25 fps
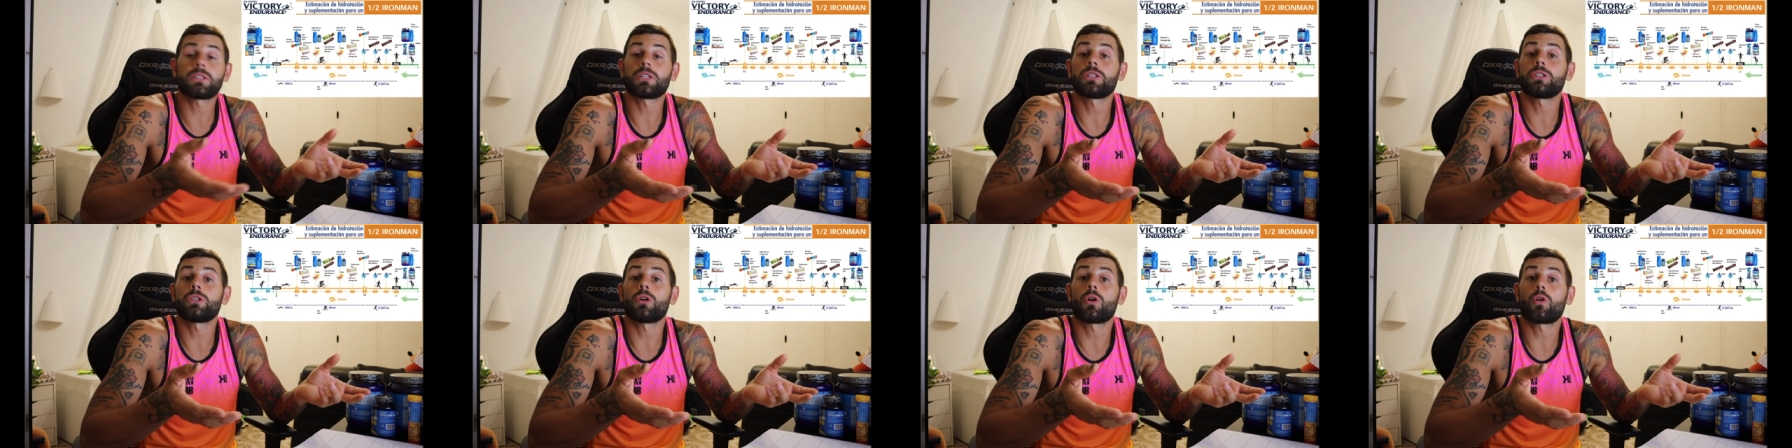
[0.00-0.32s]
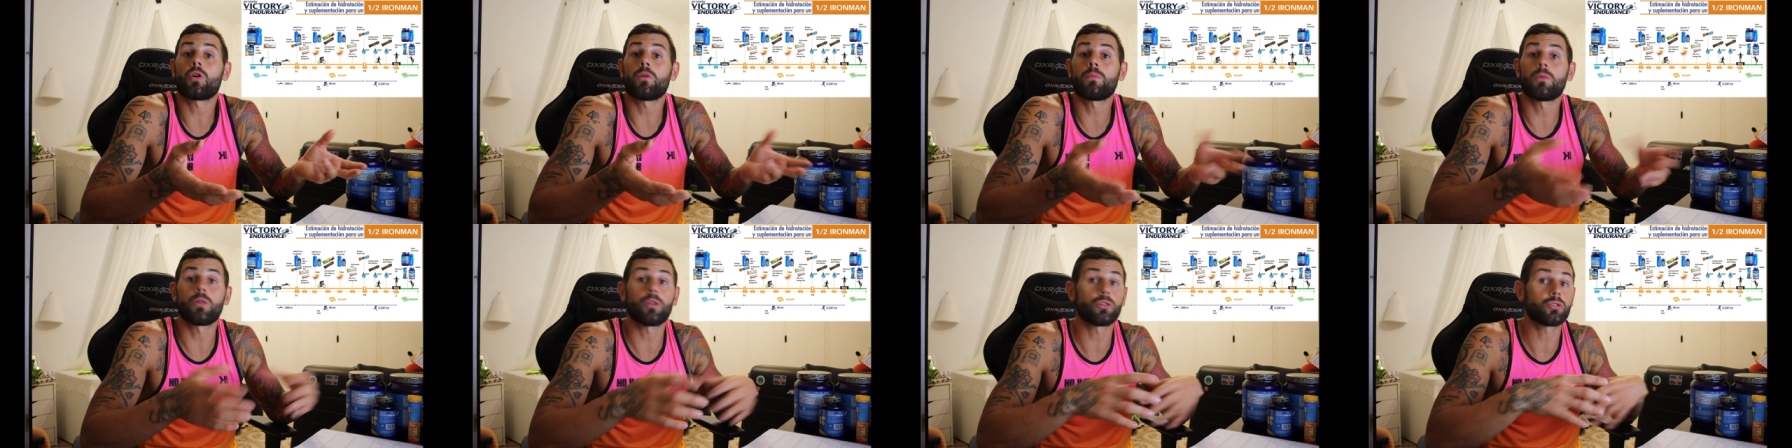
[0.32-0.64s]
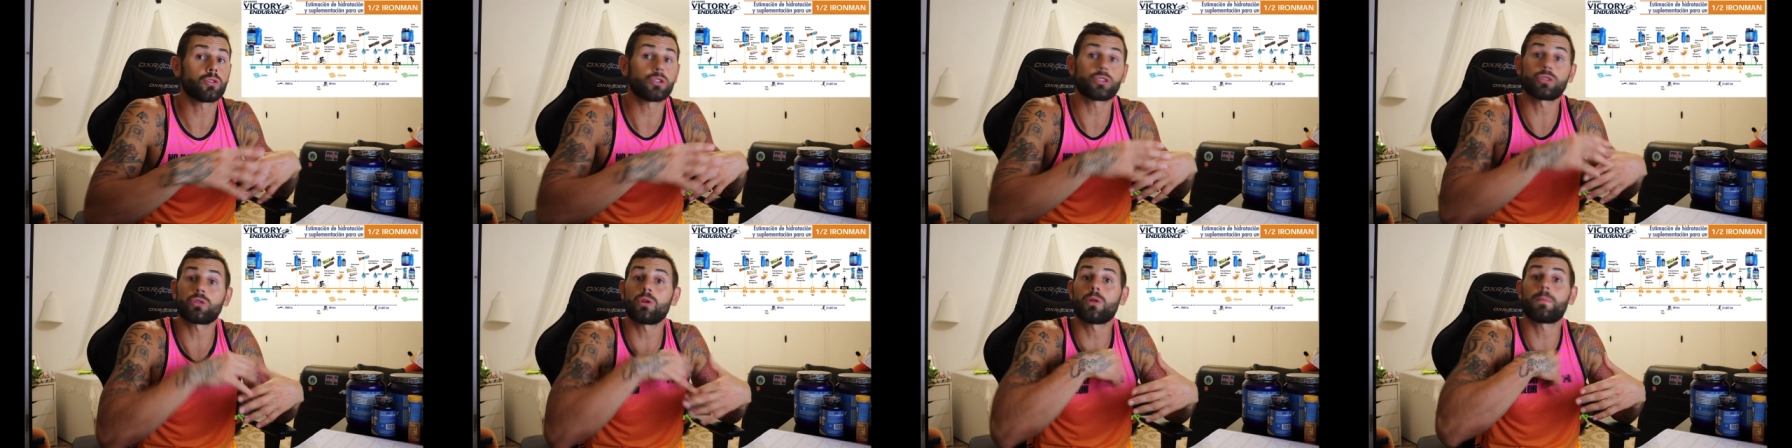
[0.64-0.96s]
sentido cómodo.
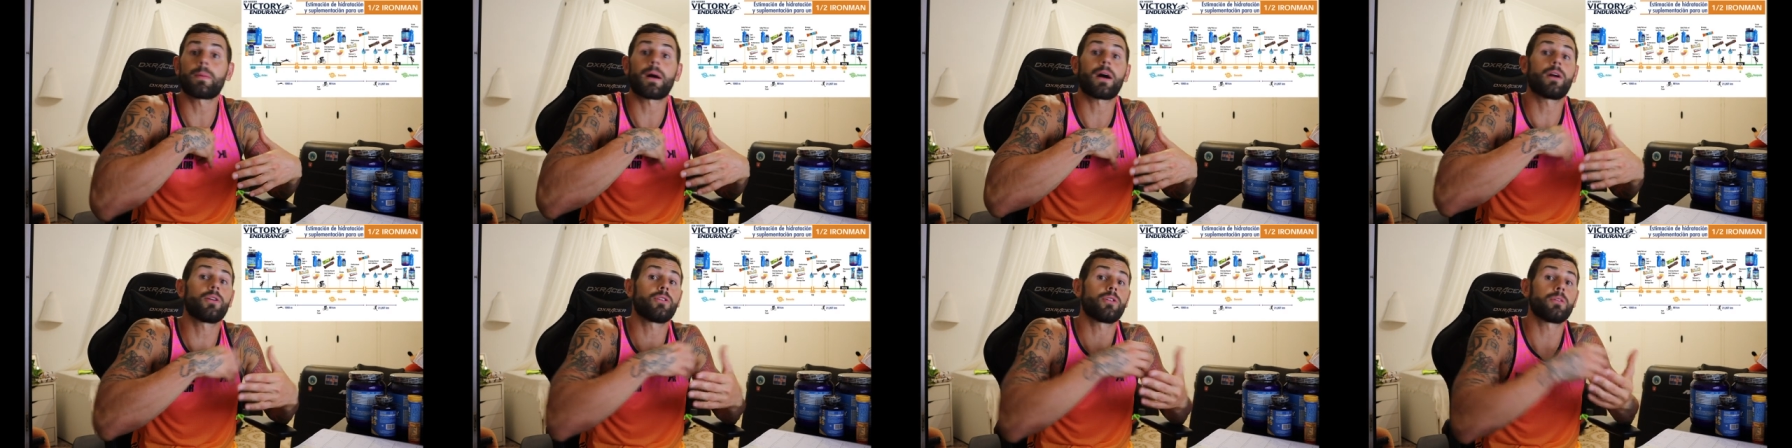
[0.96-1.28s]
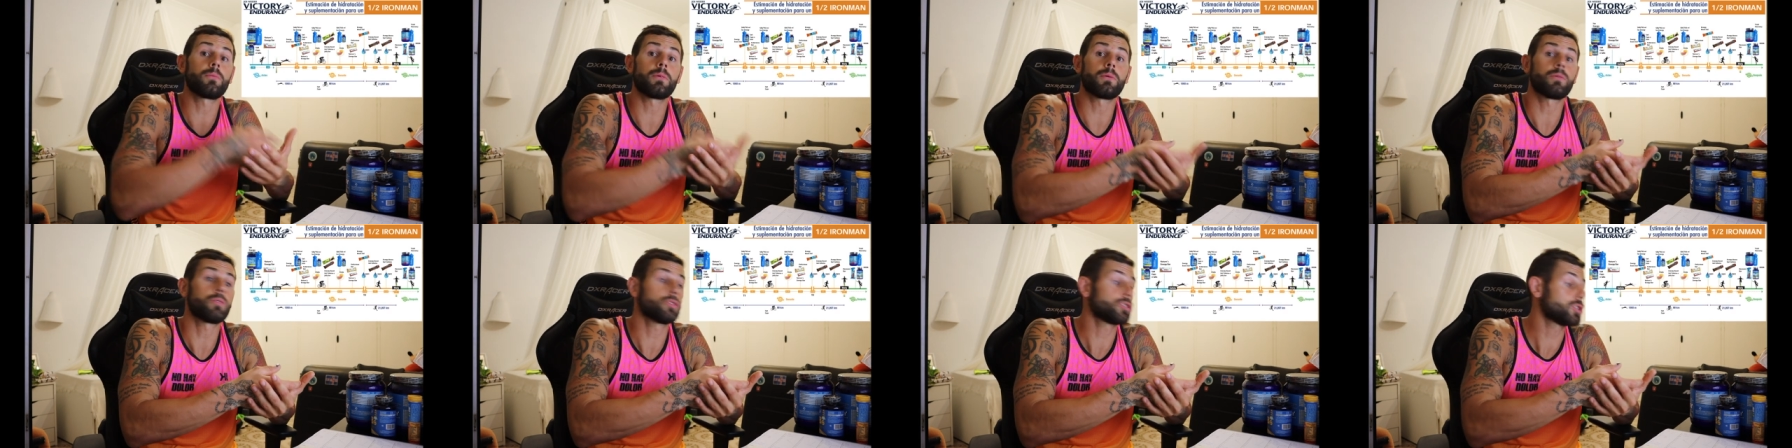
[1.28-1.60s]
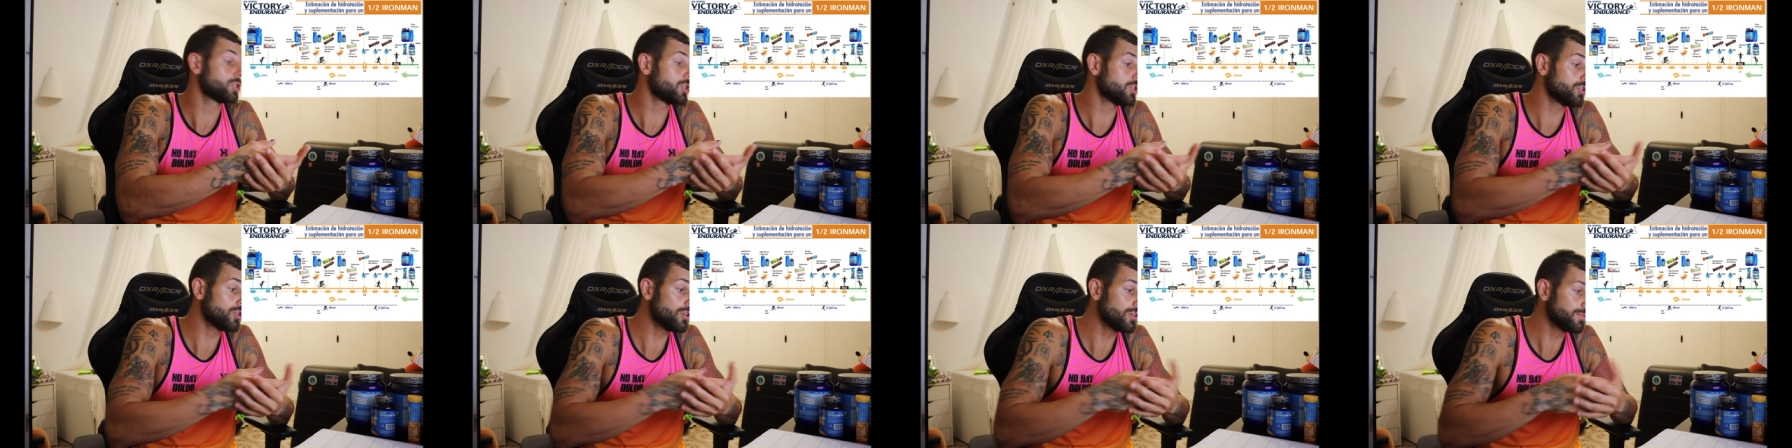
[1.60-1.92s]
Todo esto lo he pagado yo de mi
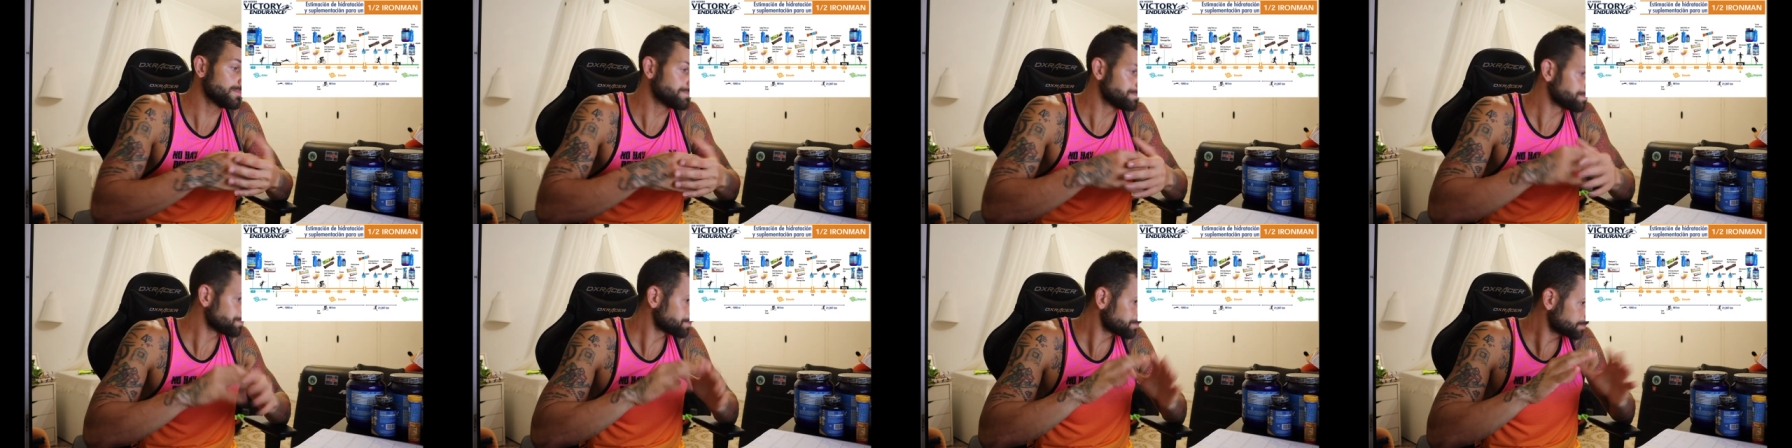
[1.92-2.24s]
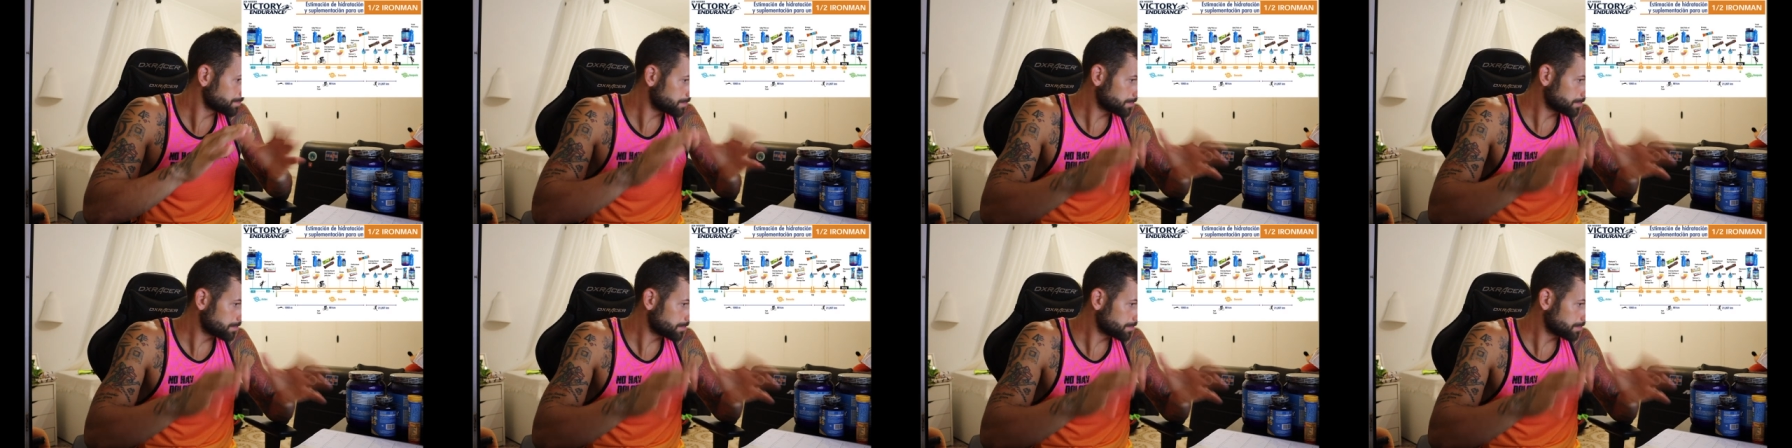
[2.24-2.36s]
bolsillo.